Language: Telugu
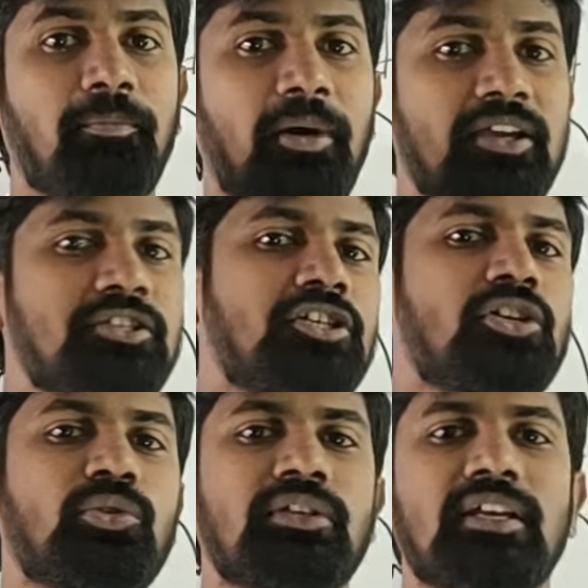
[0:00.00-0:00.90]

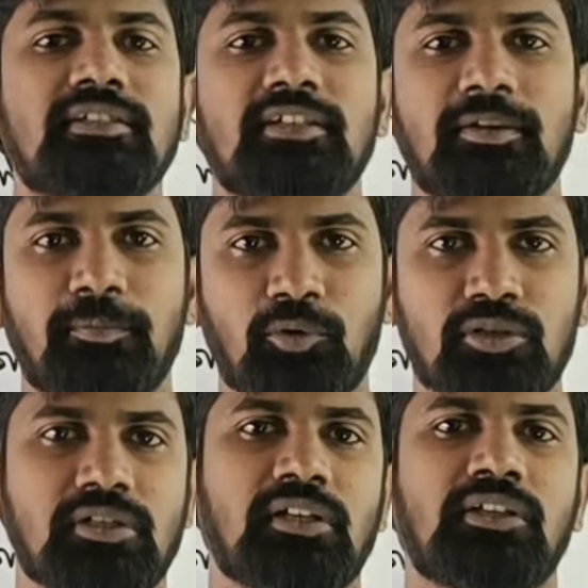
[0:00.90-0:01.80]
పైచిలకు ఎస్ఐ
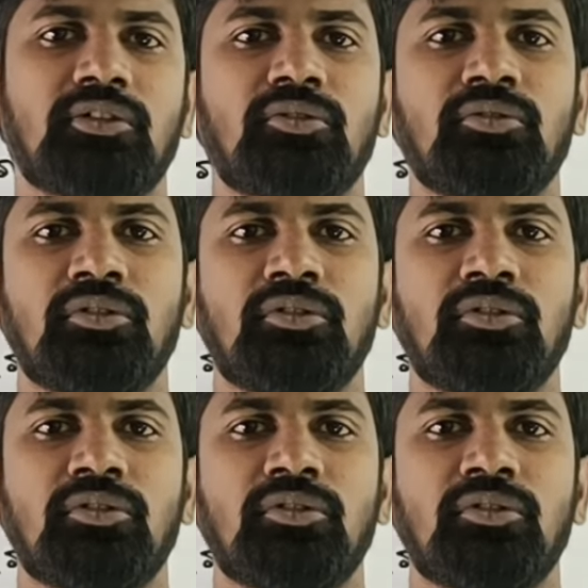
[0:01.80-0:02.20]
పోస్టులతో